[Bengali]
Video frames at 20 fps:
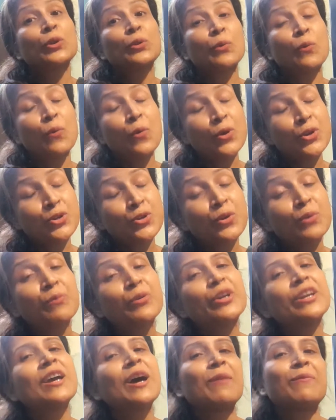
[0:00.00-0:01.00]
তো ওই
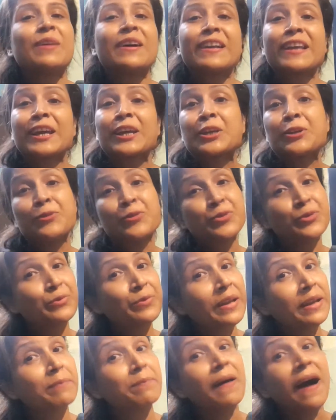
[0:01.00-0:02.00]
সময়ই আমার এক
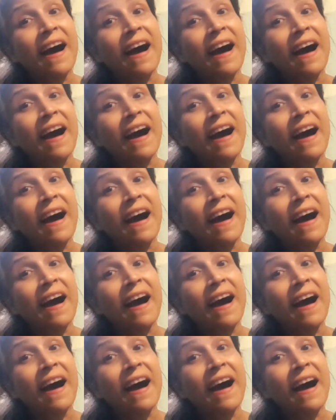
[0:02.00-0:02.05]
ইউটিউবের